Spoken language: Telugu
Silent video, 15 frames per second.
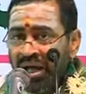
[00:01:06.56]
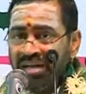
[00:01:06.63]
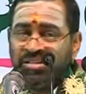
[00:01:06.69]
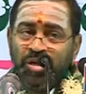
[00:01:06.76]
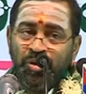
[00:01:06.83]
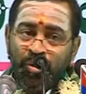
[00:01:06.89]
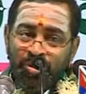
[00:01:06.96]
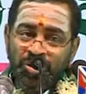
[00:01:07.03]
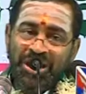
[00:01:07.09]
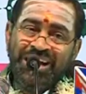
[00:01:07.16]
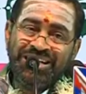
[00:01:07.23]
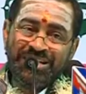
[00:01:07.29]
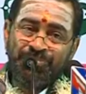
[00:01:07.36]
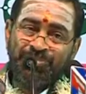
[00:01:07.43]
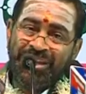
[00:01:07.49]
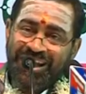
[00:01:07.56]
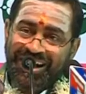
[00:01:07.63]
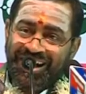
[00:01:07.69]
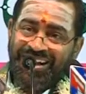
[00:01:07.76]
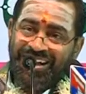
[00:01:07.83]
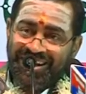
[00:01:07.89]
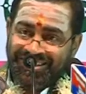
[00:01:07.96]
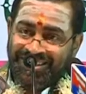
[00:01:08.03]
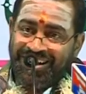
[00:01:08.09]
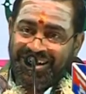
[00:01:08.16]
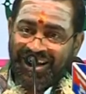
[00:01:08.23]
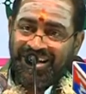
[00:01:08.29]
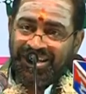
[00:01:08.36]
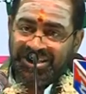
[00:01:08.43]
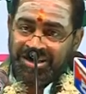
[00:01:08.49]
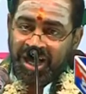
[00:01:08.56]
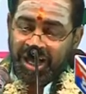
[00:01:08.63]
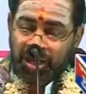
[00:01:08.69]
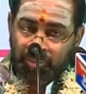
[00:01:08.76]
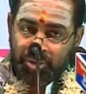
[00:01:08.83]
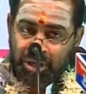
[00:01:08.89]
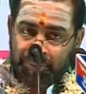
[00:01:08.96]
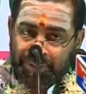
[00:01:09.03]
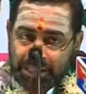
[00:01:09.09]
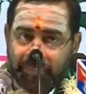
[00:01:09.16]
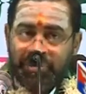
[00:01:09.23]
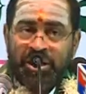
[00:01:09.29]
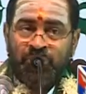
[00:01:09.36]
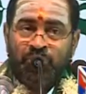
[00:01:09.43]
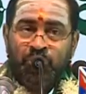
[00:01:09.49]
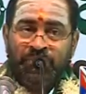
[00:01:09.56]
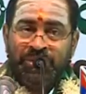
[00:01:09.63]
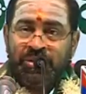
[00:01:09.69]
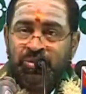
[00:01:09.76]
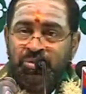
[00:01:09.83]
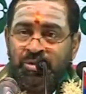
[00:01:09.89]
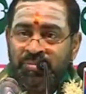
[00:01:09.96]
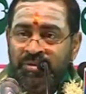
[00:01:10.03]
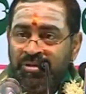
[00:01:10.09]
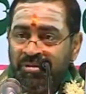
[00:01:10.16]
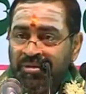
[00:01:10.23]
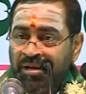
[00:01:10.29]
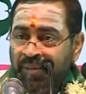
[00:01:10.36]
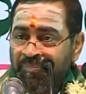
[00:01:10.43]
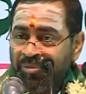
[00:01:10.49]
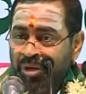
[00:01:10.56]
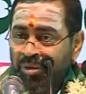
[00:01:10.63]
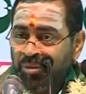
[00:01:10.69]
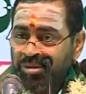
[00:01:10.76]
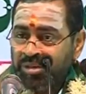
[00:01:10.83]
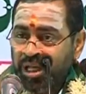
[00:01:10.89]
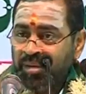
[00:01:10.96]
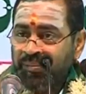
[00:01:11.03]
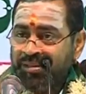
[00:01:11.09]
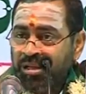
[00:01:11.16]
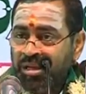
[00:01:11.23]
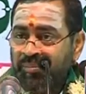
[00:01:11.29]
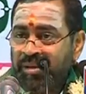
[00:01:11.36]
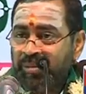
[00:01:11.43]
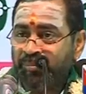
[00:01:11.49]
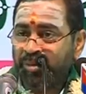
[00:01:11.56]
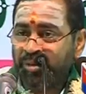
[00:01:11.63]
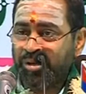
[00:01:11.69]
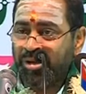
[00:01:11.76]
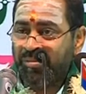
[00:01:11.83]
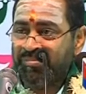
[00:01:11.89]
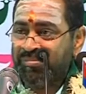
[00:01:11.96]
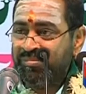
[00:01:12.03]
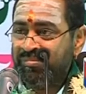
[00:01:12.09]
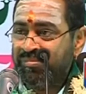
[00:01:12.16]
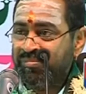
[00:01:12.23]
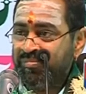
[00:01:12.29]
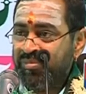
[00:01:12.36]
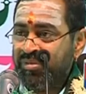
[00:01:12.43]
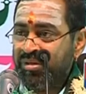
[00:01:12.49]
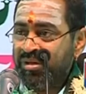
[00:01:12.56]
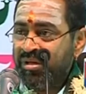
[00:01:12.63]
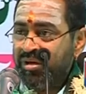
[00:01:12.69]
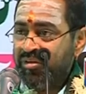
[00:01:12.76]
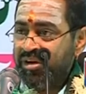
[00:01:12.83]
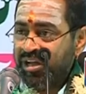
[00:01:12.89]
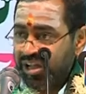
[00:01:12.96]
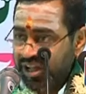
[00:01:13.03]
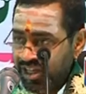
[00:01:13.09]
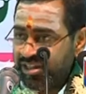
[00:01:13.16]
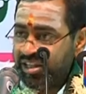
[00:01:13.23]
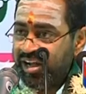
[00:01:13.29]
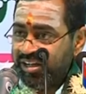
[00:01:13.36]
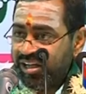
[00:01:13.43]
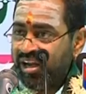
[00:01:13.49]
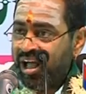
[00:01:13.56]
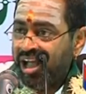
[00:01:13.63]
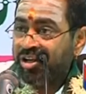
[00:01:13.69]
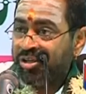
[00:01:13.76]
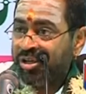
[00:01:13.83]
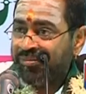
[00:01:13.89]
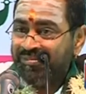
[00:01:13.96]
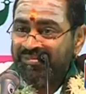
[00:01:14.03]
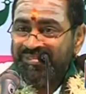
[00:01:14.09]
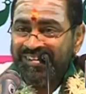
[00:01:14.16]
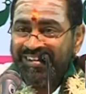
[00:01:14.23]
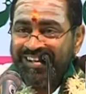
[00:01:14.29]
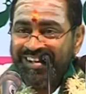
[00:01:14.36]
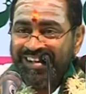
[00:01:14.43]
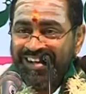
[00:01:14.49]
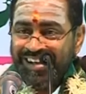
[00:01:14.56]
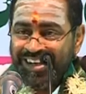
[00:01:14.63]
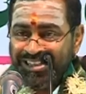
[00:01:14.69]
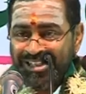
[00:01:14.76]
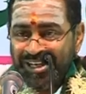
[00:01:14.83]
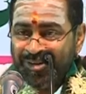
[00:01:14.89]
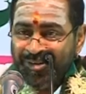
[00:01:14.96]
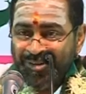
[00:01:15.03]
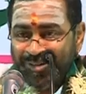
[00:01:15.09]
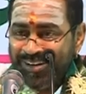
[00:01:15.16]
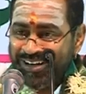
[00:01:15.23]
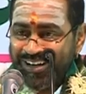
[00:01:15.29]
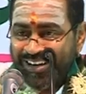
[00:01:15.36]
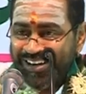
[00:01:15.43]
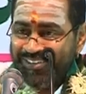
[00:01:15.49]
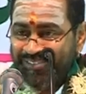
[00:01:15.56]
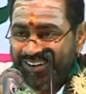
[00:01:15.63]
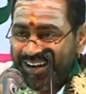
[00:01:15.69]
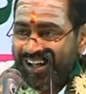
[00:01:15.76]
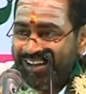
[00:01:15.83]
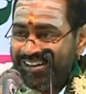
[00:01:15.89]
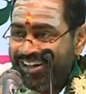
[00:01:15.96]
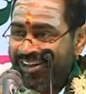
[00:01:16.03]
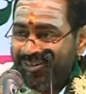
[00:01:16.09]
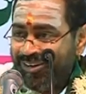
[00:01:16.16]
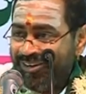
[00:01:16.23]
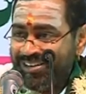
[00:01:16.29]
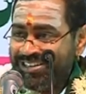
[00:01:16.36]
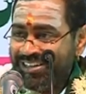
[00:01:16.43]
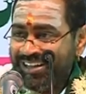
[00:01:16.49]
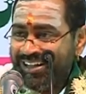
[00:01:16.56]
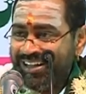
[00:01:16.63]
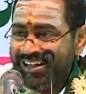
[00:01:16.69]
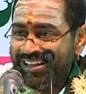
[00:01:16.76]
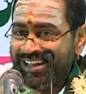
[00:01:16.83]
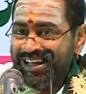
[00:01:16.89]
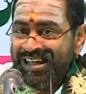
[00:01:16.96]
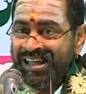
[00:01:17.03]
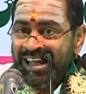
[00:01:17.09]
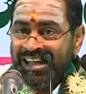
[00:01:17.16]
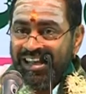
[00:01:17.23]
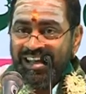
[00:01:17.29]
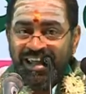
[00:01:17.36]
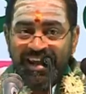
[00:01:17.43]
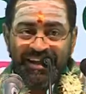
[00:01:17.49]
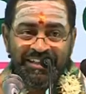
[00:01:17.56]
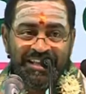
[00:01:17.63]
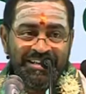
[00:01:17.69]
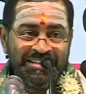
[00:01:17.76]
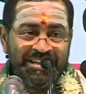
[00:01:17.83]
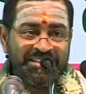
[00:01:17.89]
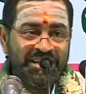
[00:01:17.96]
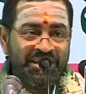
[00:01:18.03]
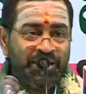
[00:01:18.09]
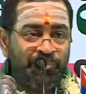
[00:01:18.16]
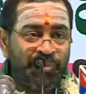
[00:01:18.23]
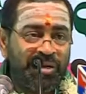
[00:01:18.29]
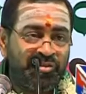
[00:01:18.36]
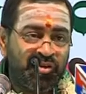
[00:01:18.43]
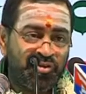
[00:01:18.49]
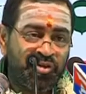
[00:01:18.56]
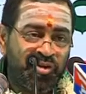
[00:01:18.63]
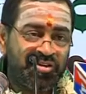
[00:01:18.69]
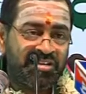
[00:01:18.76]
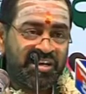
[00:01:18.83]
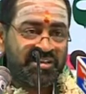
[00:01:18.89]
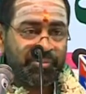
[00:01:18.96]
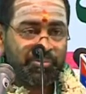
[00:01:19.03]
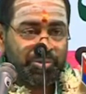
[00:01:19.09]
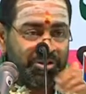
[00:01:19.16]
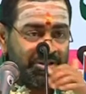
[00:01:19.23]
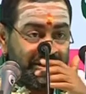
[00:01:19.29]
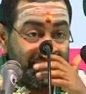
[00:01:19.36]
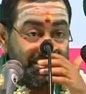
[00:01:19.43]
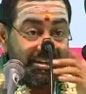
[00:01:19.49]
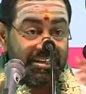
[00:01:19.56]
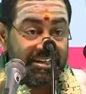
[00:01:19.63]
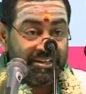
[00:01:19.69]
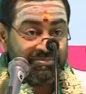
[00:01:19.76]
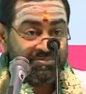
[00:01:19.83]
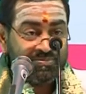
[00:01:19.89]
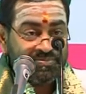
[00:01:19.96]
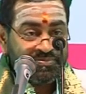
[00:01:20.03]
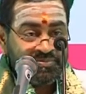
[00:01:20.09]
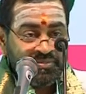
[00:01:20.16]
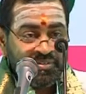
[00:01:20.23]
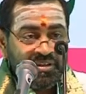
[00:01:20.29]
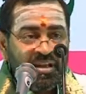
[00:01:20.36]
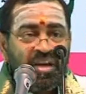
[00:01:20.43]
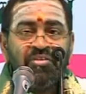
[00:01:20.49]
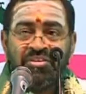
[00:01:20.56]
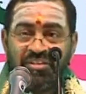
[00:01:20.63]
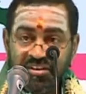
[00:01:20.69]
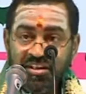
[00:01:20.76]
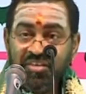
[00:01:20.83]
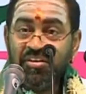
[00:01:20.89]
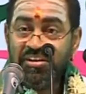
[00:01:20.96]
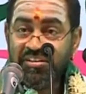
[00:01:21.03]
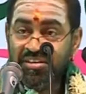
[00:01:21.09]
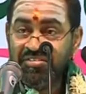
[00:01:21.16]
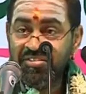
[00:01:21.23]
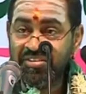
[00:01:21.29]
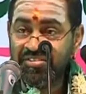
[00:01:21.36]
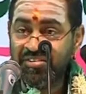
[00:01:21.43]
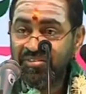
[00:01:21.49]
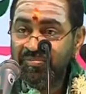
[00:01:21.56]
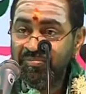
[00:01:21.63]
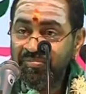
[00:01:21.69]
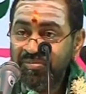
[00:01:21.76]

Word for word: అసలు లోతుగా చెప్తే కానీ అర్థం కాని జ్ఞానం ఉన్న మతమే హిందూ మతం గుర్తుపెట్టుకోండి అంత లోతైన మతంలో మనం పుట్టాం ఇప్పుడు హేతి అంటే ఆయుధం రక్షకుడు వాళ్ళ దగ్గర ఉండవలసింది అదే కదా ఈ హేతి ఏం చేశారంటే పెళ్లి చేసుకోవాలని సరదా పుట్టింది ఇద్దరికి కాబట్టి సరదా వాడిది ఏం చేస్తాం